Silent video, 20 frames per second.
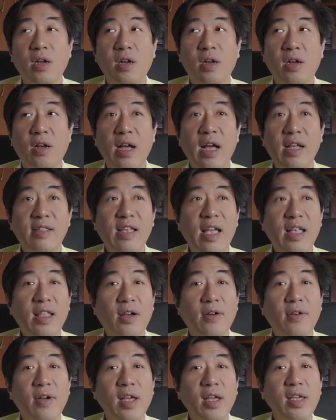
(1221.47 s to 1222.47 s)
เอ่ออาจารย์
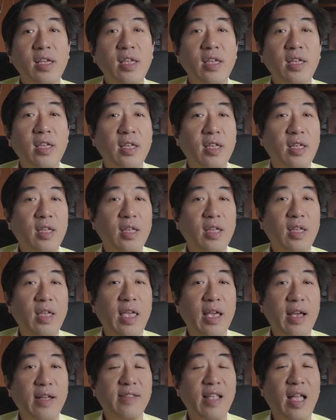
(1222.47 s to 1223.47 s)
เขาให้
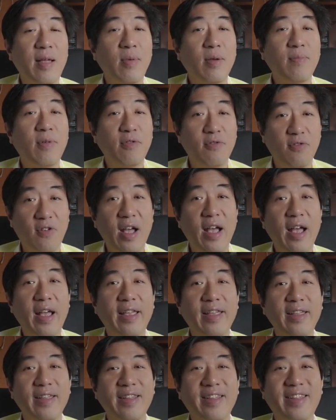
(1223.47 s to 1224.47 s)
เอกสารมาเป็นไฟ
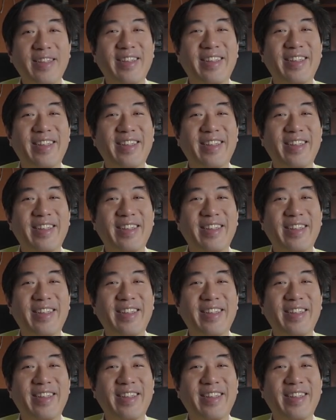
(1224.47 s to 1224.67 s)
ล์